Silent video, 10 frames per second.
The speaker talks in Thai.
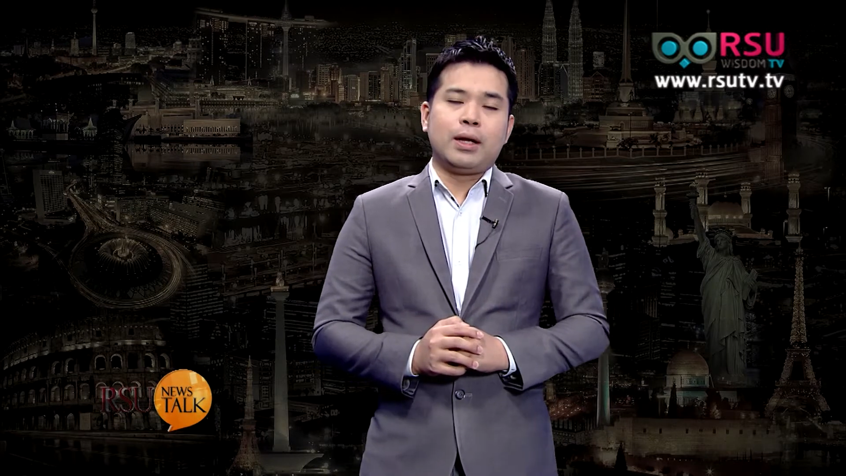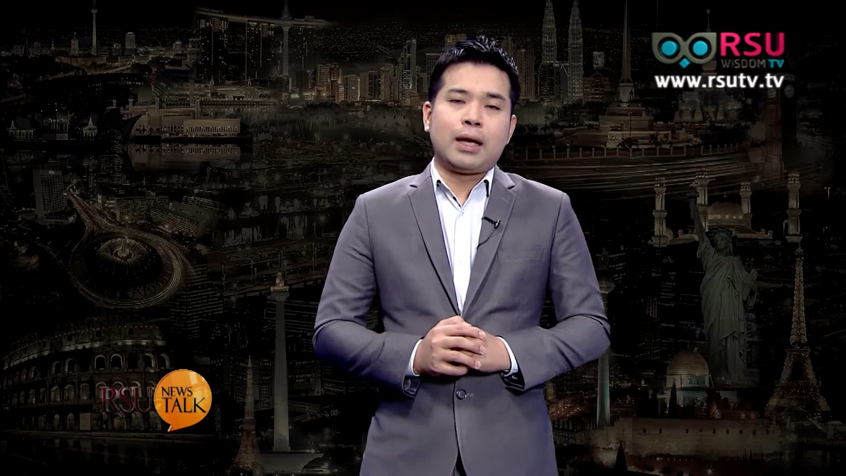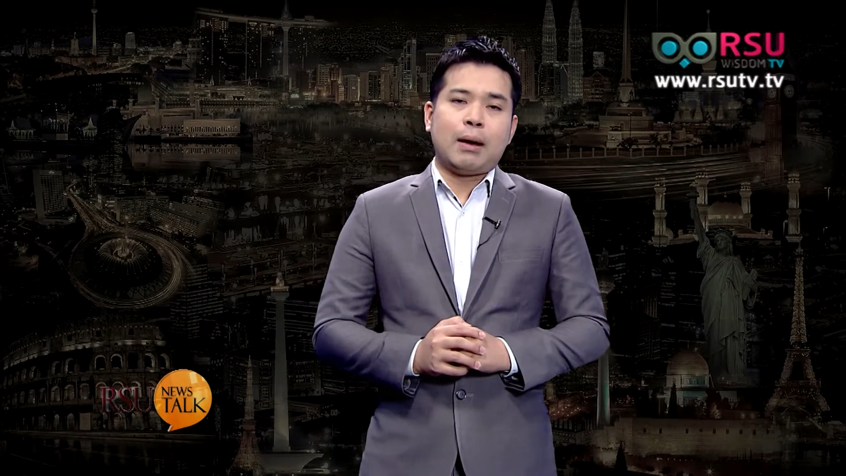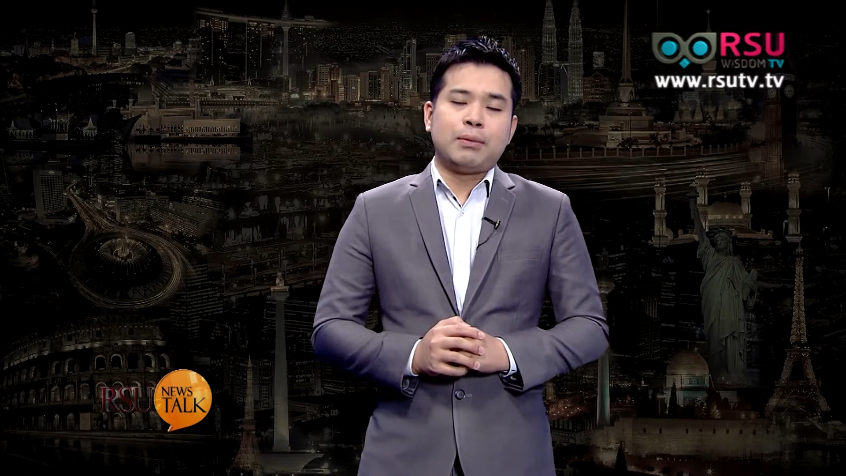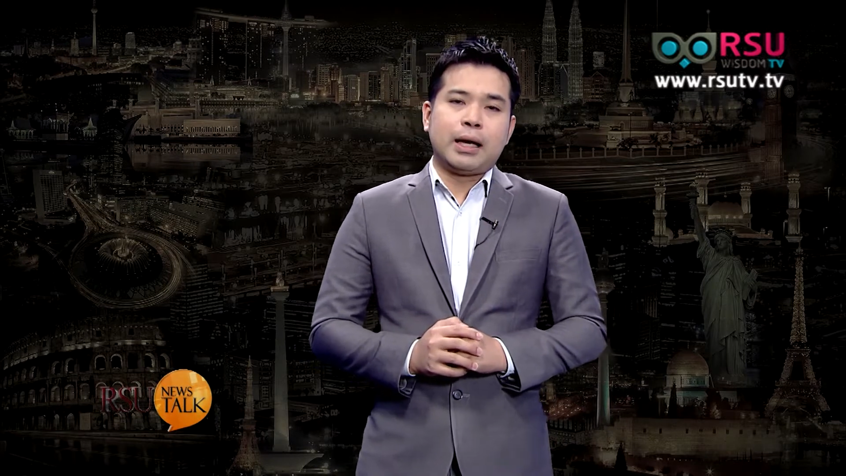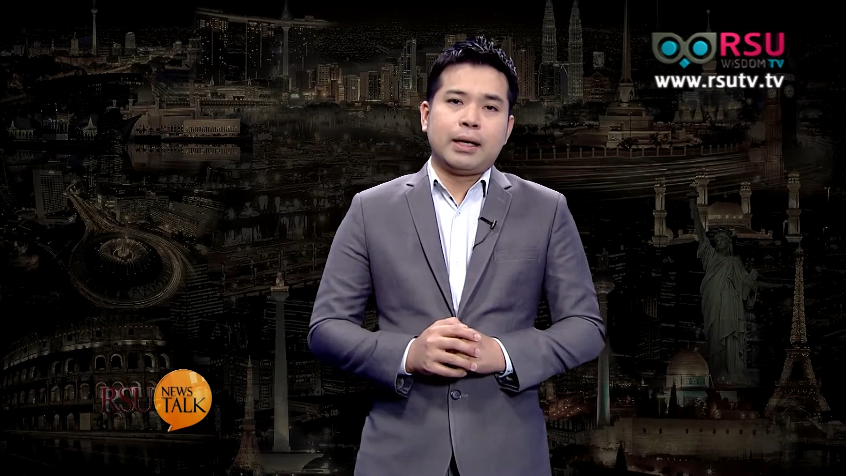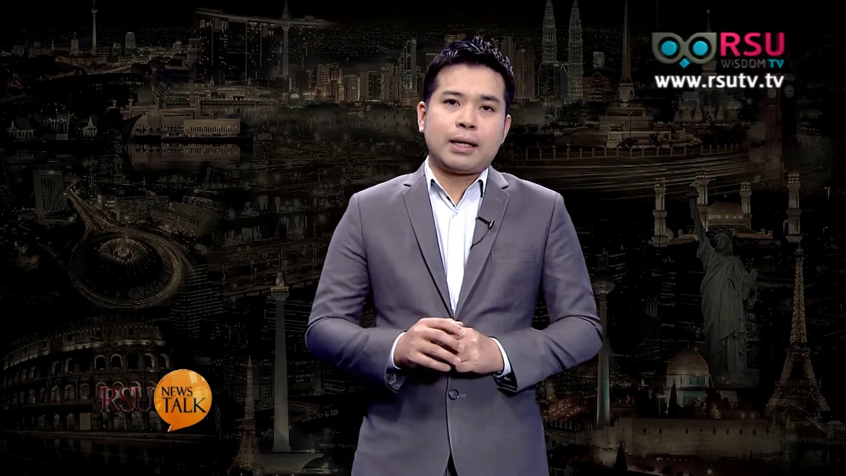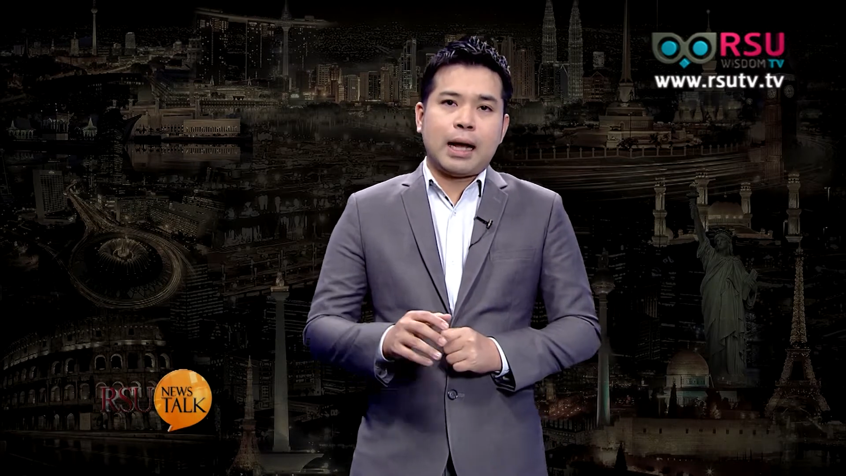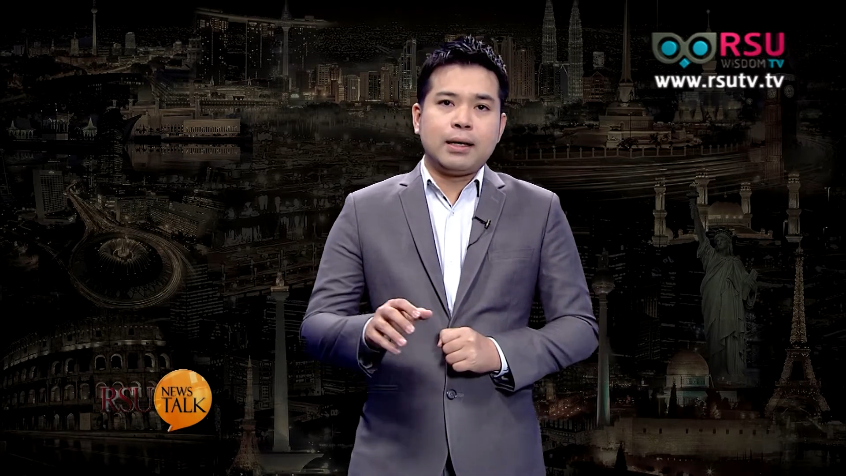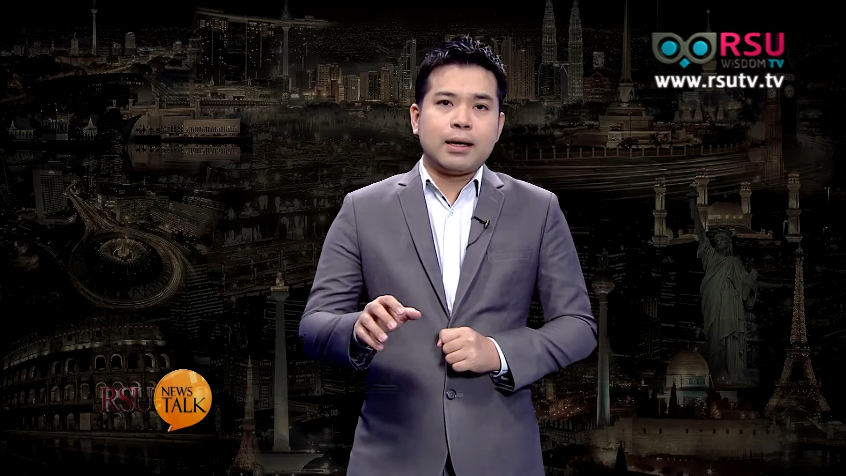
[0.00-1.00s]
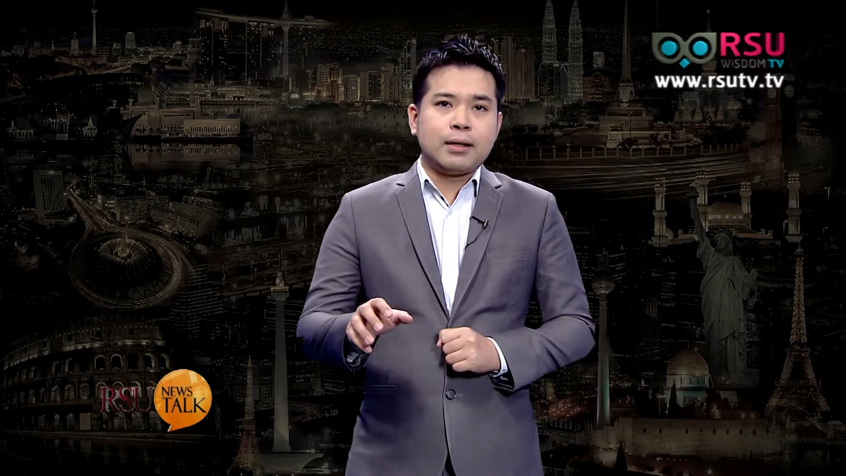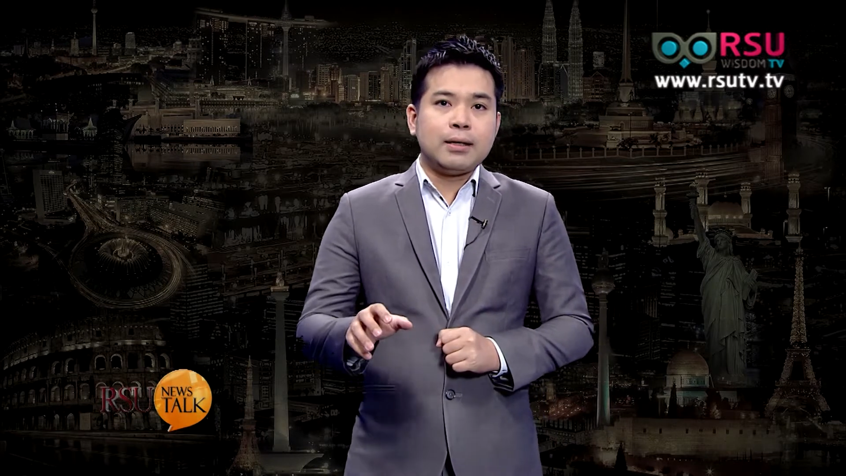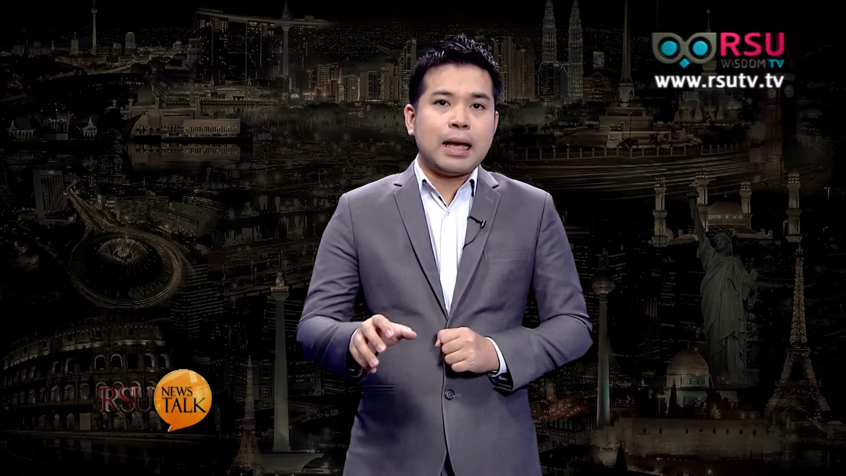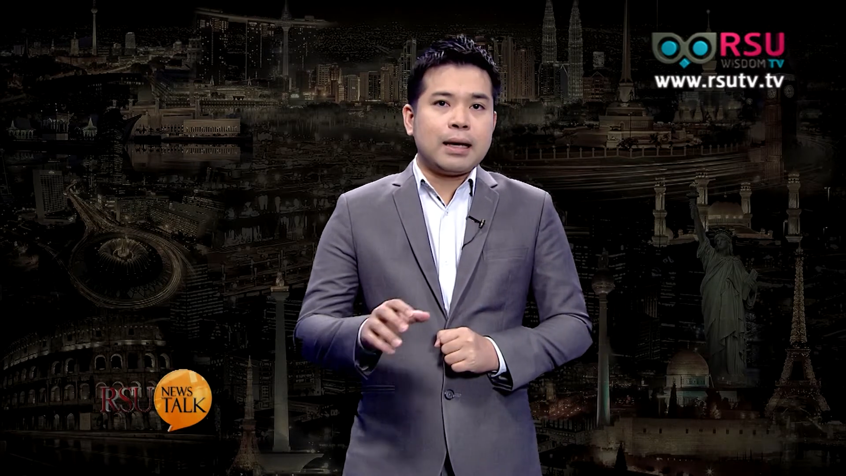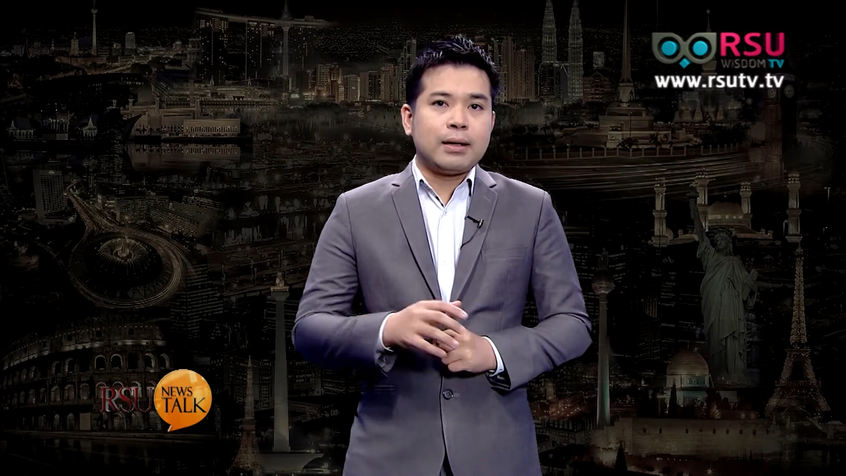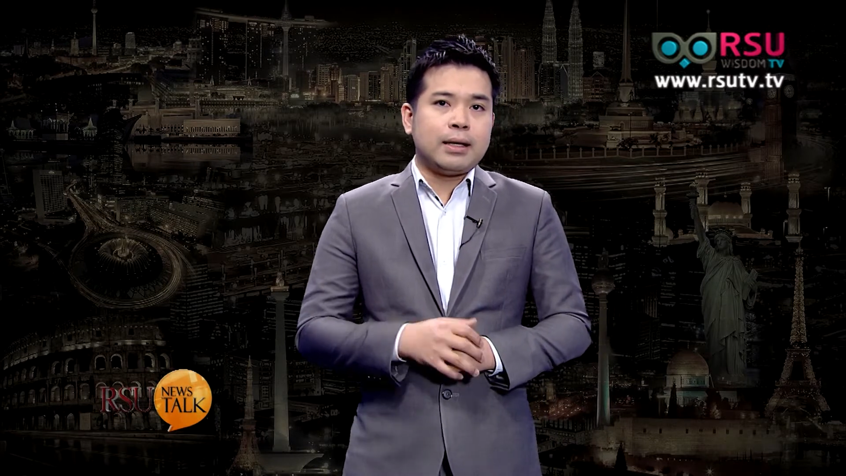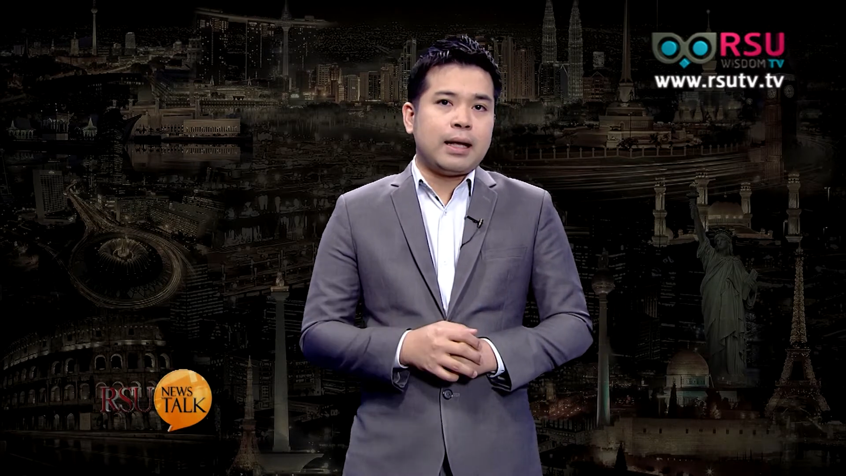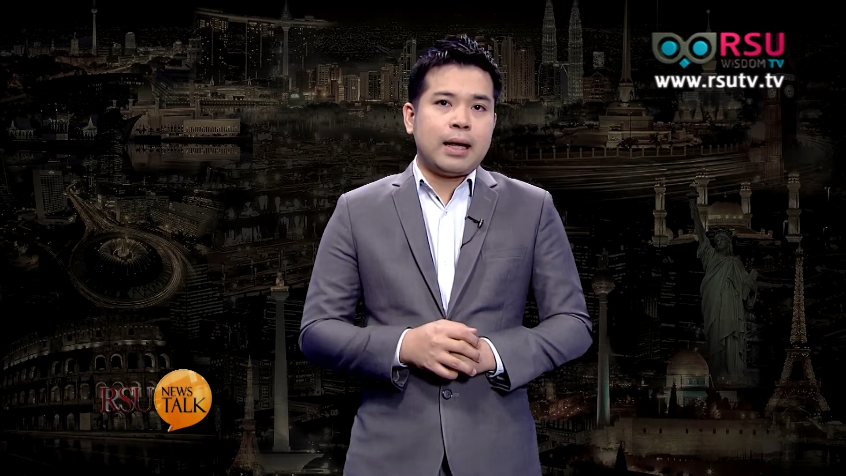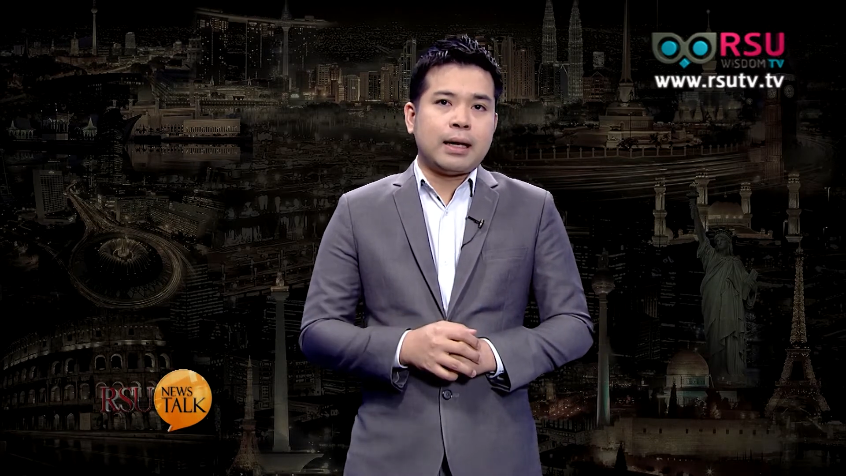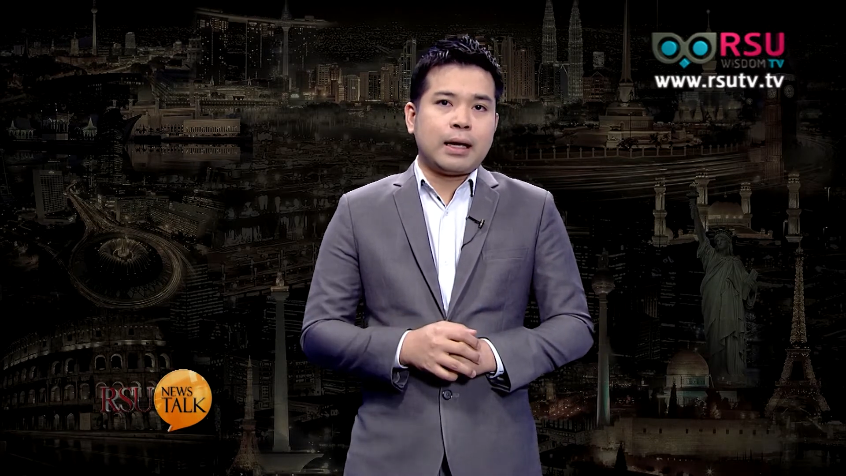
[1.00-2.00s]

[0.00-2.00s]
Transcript: นะครับอย่างเหตุการณ์ที่เกิดขึ้นในอังกฤษเอง